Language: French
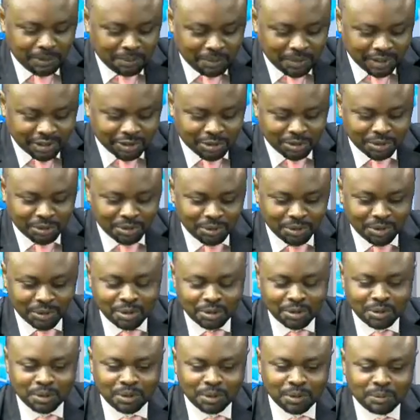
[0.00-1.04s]
parce
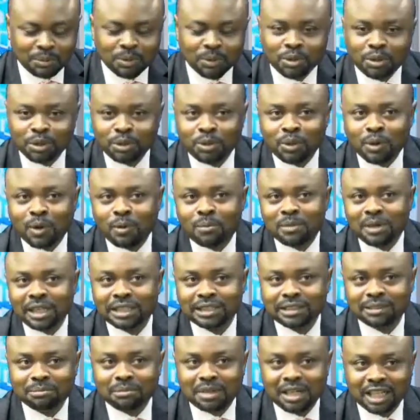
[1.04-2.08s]
que euh, pour que le
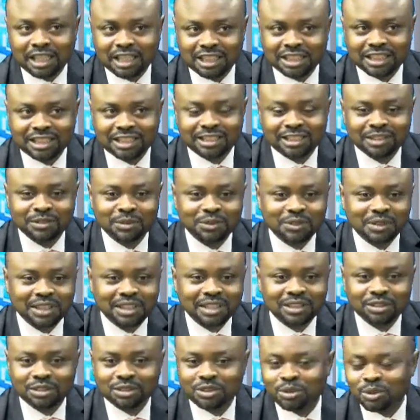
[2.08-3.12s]
commerce marche, il faudrait
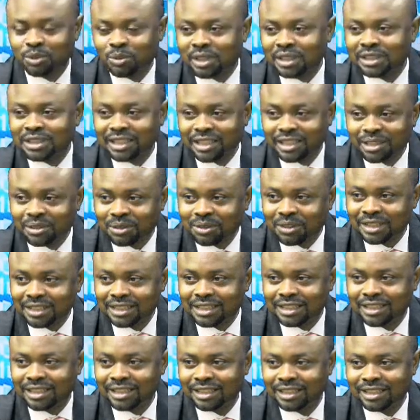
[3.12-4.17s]
que ce soit
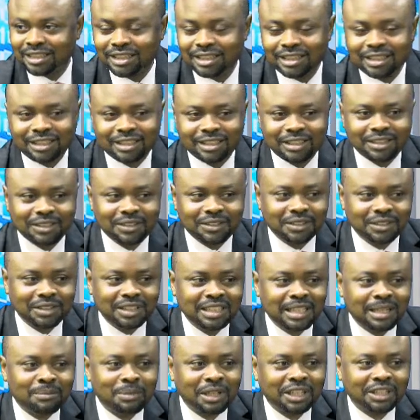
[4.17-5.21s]
sécurisé. Euh, il n'y
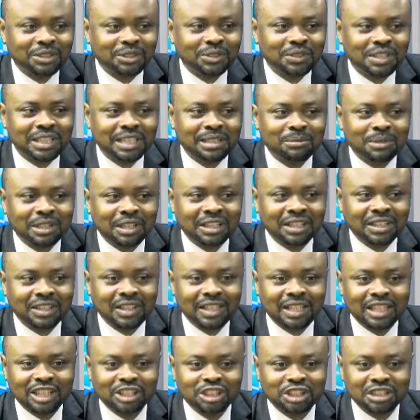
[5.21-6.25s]
a personne qui aimerait
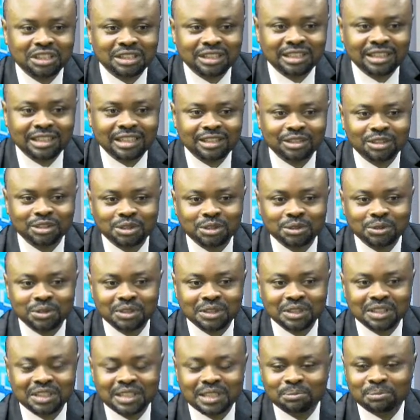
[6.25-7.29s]
aller acheter quelque chose
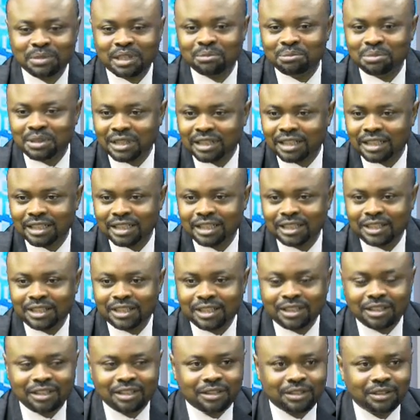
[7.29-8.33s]
qui n'est pas bien.
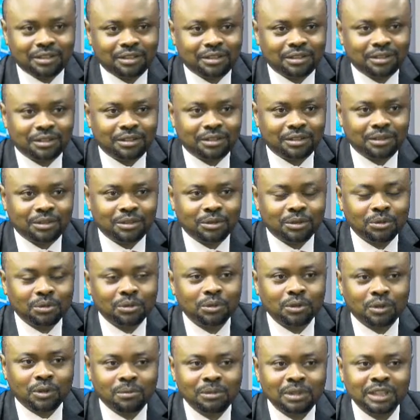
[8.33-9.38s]
Euh, donc
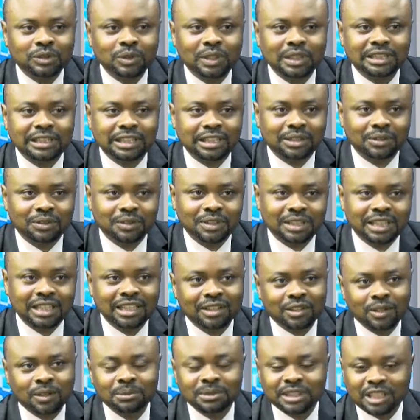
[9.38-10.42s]
le commerce doit être sécurisé et
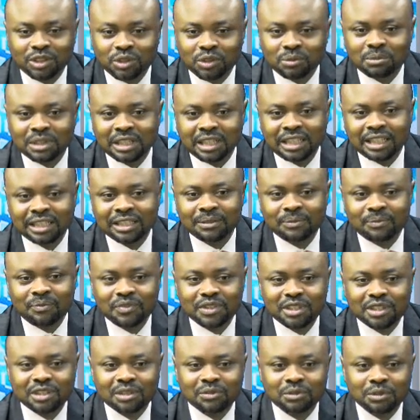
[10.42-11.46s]
comme c'est numérique,
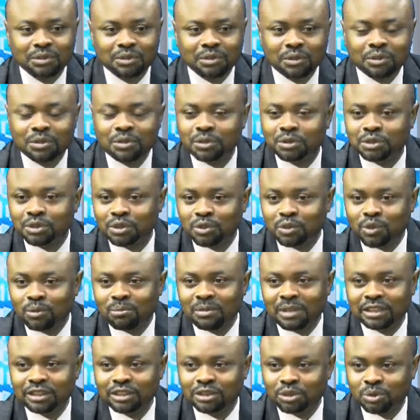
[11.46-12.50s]
il faut donc que ce
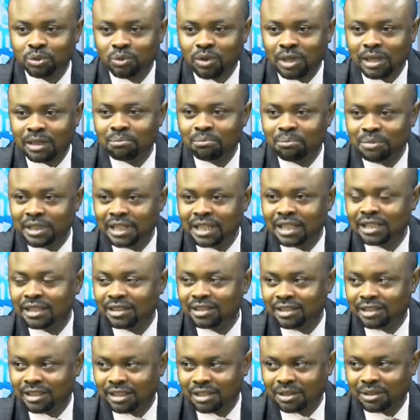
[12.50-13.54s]
domaine soit bien
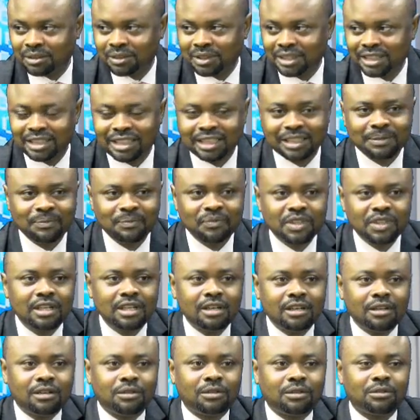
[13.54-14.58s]
sécurisé.
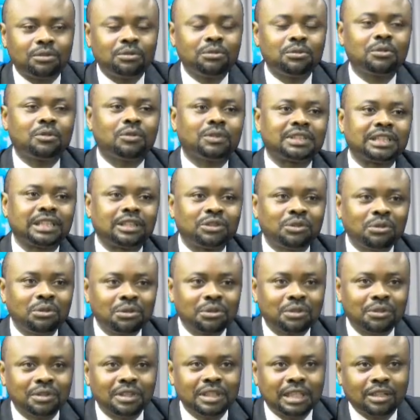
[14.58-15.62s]
Or, nous constatons
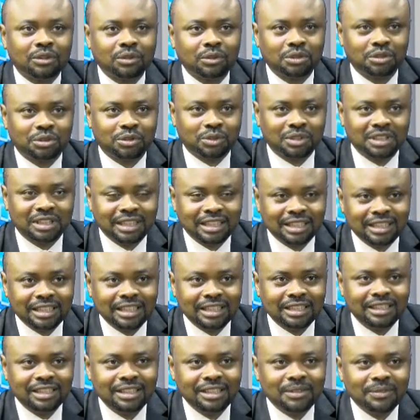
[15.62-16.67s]
que dans notre
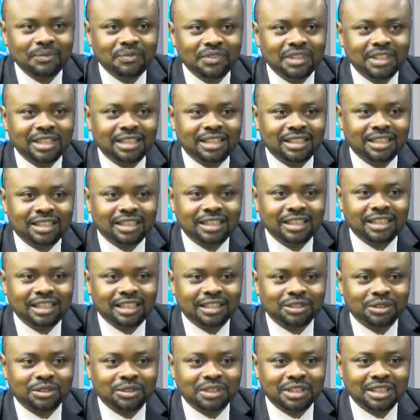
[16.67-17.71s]
société, qui est la
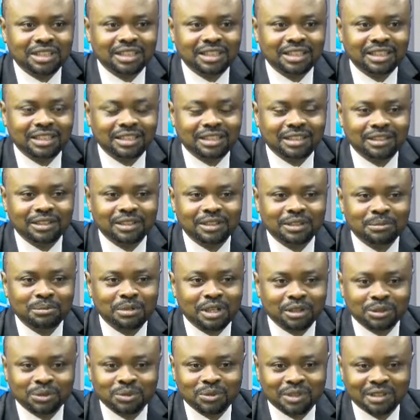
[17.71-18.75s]
société
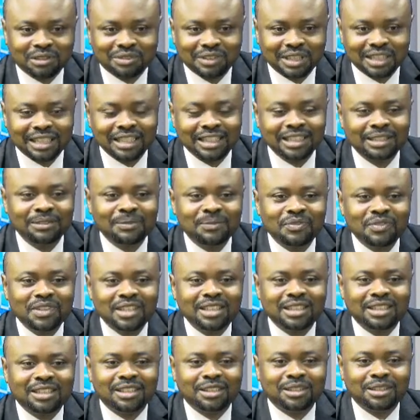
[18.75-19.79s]
bantou-africaine,
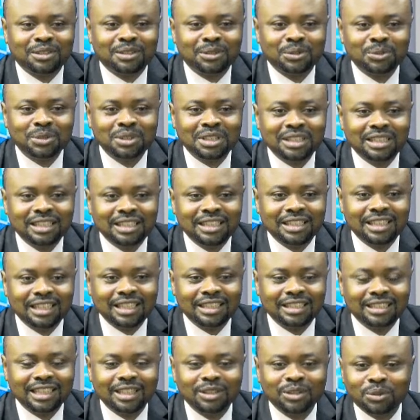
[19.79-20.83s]
tout ce qui
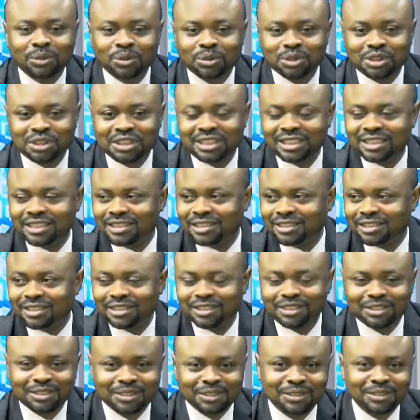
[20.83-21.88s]
est technologie,
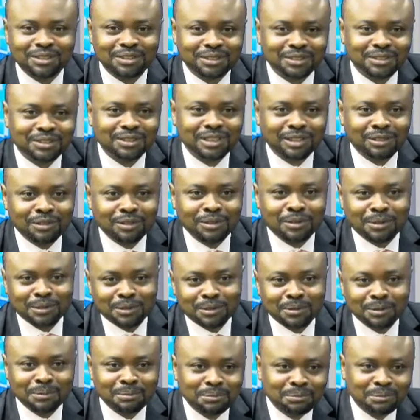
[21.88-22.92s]
nous
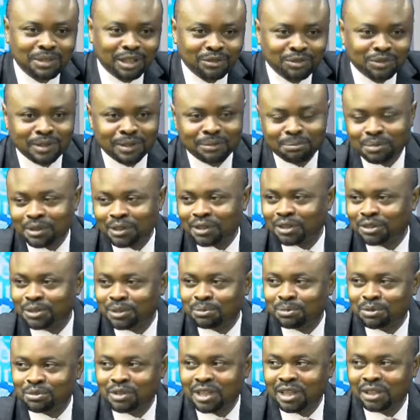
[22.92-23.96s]
avons parfois peur de
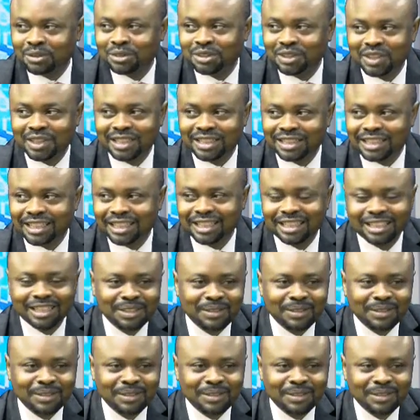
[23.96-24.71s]
pouvoir l'utiliser.